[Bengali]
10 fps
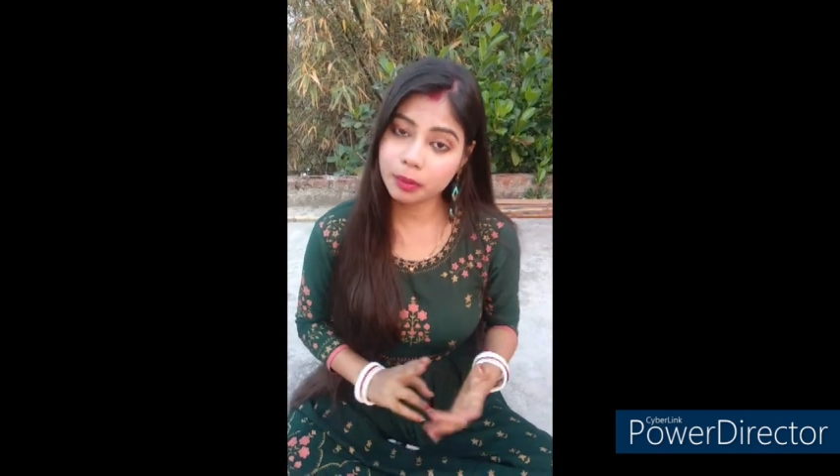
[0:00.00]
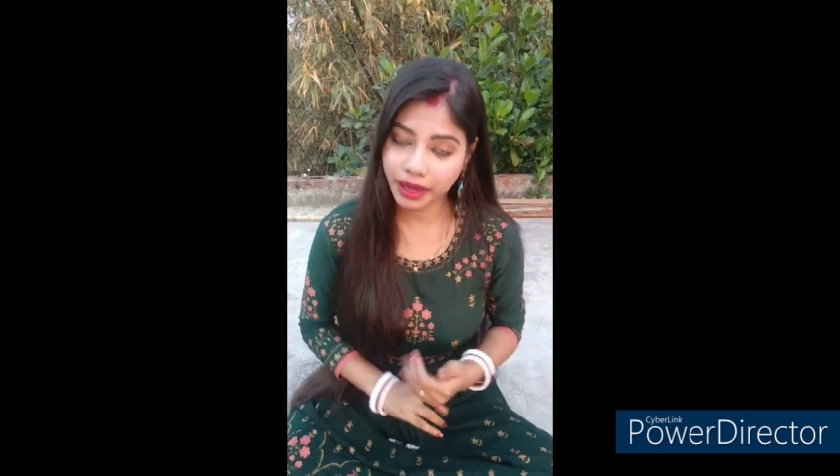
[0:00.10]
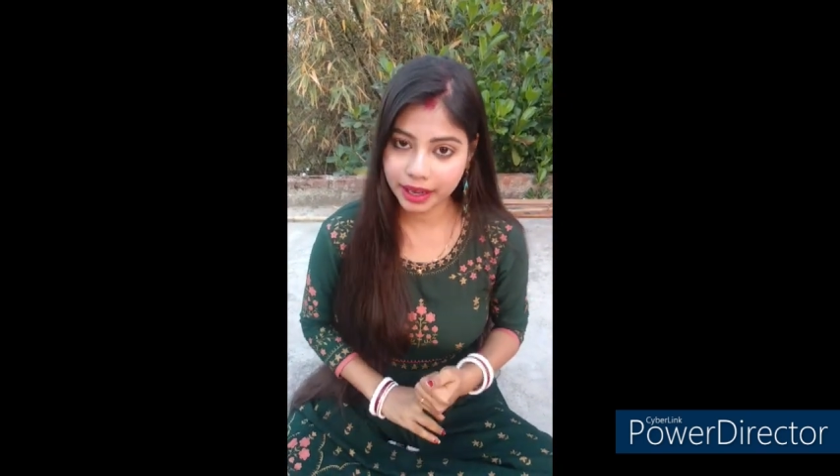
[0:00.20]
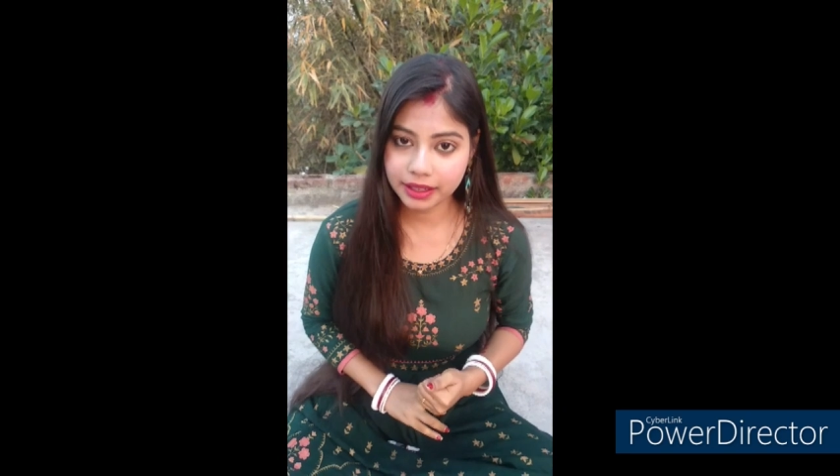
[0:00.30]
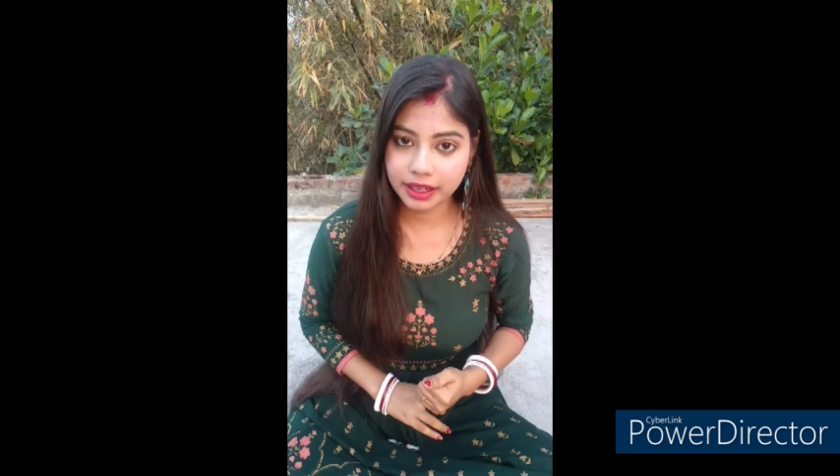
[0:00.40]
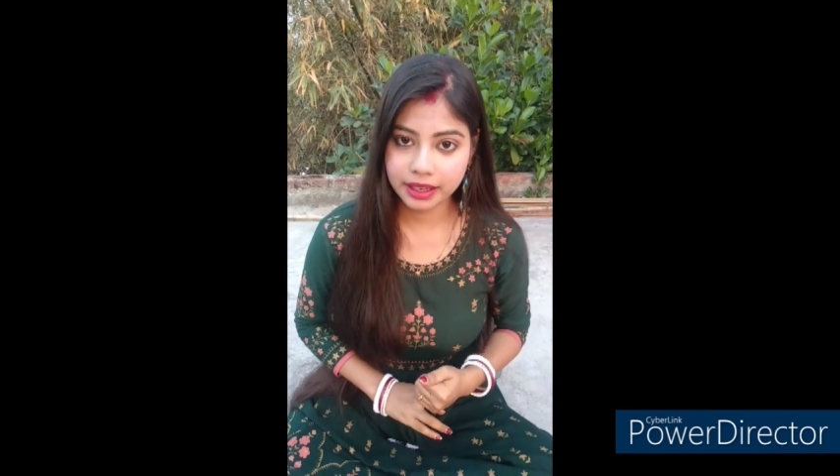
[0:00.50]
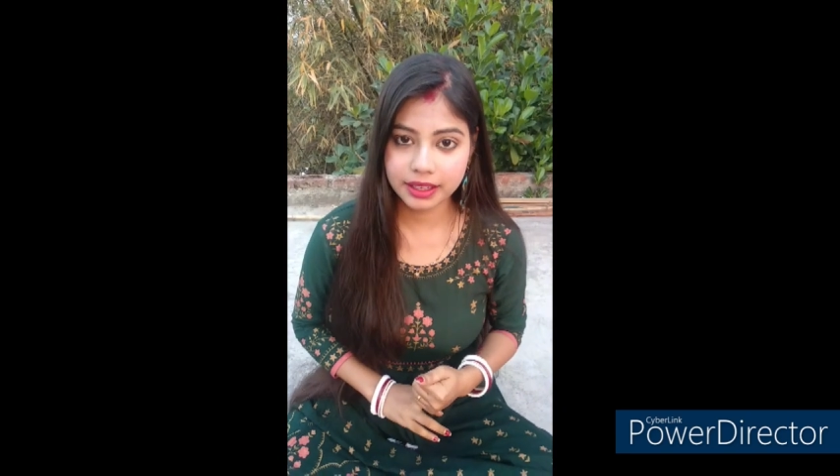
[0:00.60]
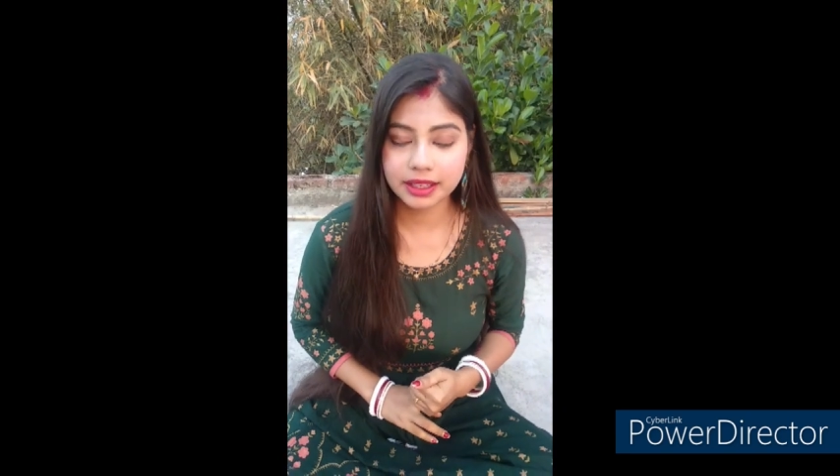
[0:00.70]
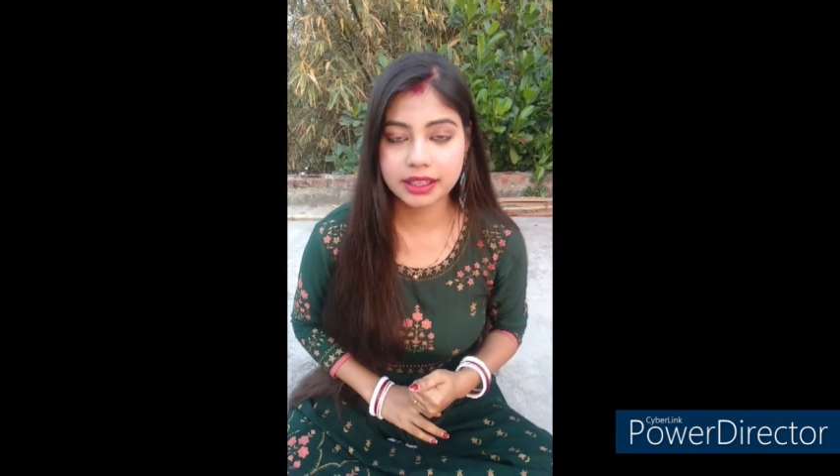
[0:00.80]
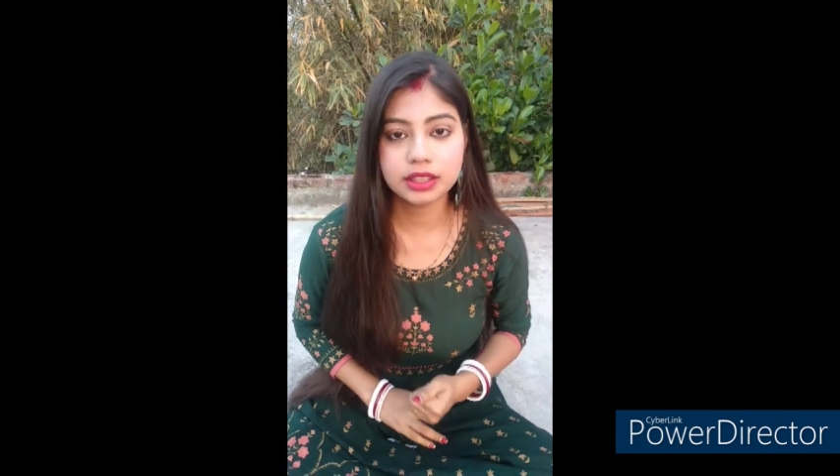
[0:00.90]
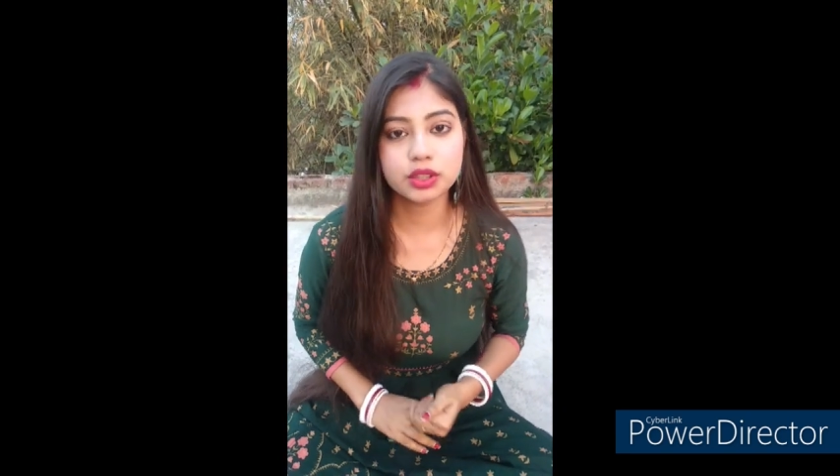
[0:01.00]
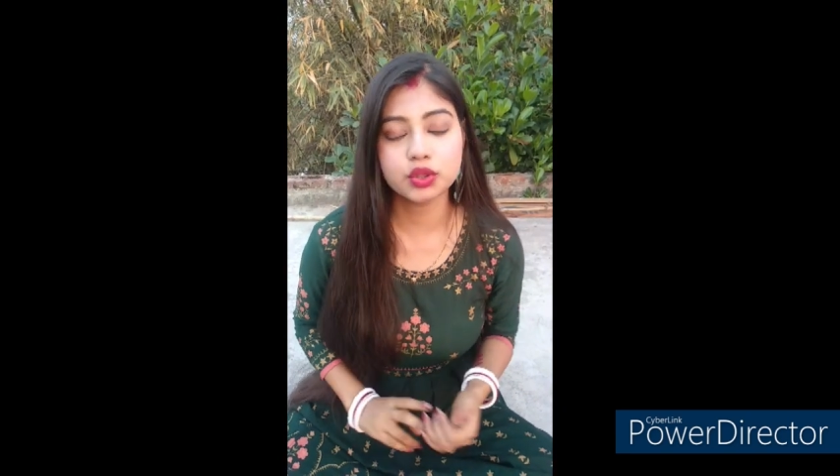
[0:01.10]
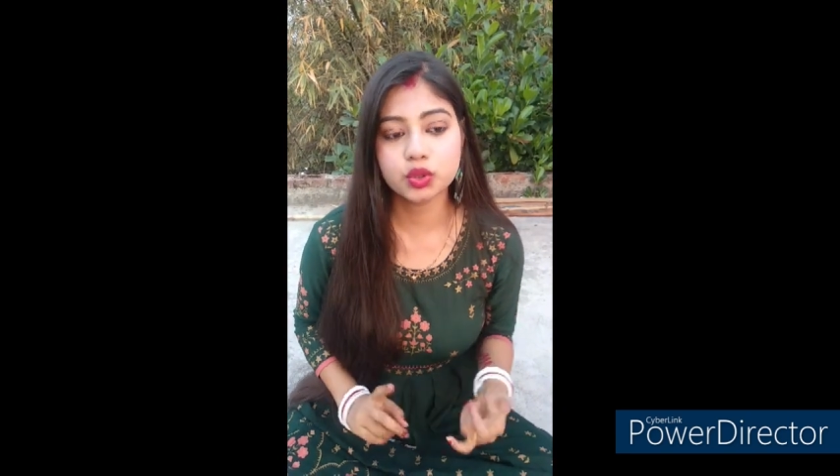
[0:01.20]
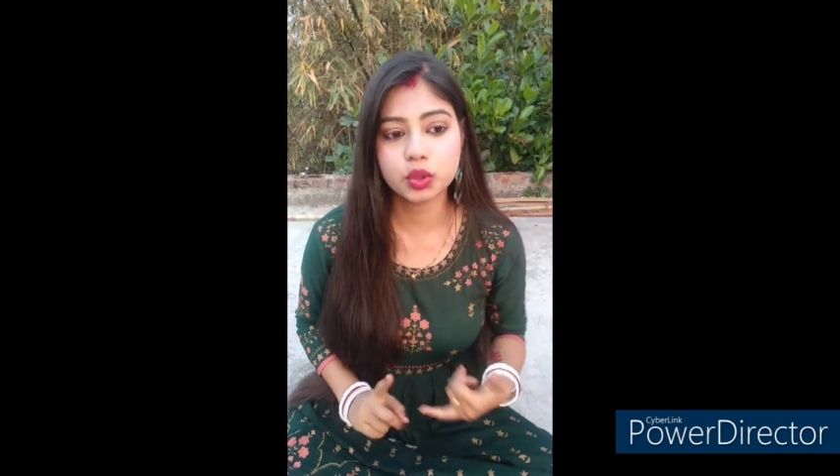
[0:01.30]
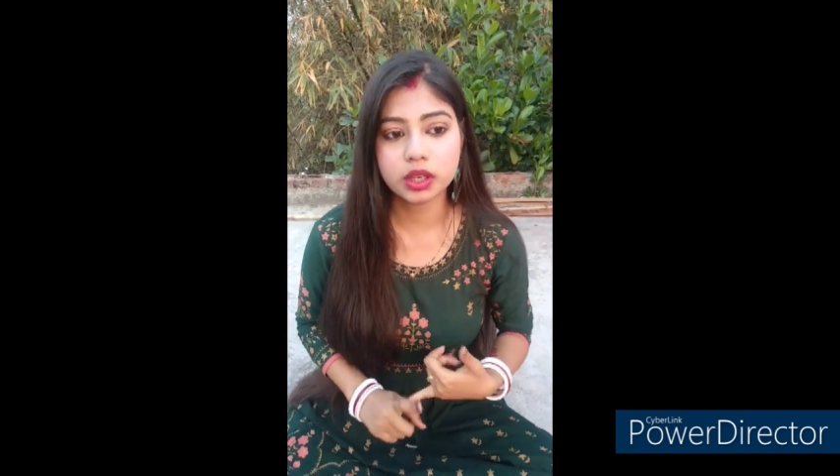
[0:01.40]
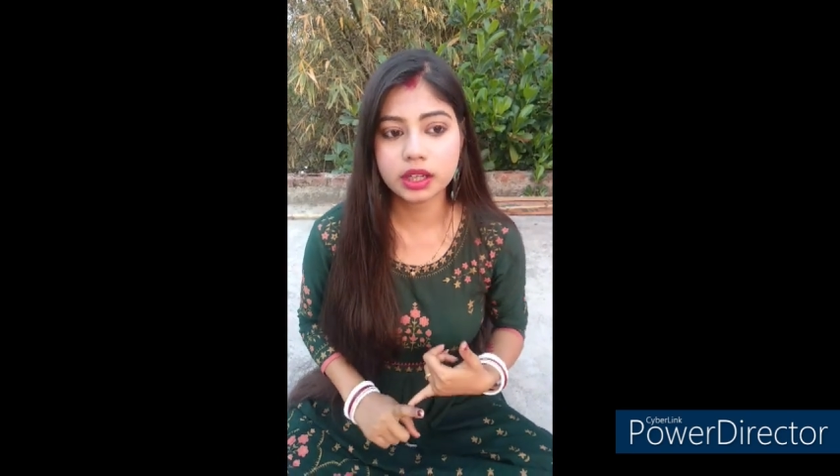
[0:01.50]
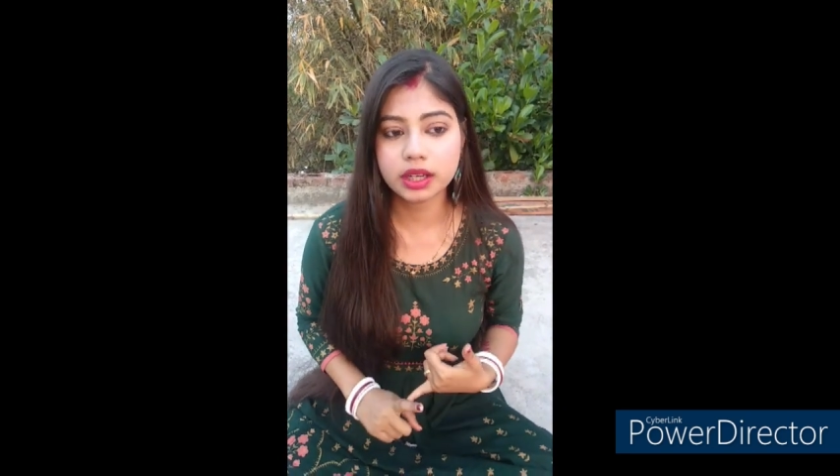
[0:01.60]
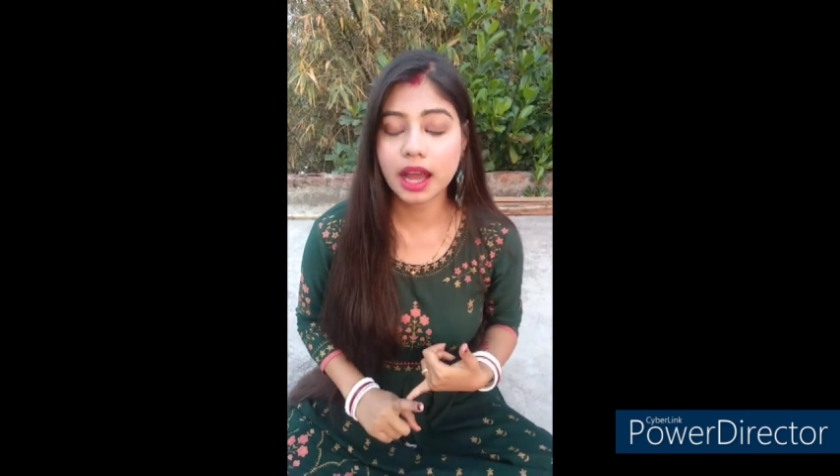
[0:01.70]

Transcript: ব্র্যান্ডেরই কিনেছি সুগার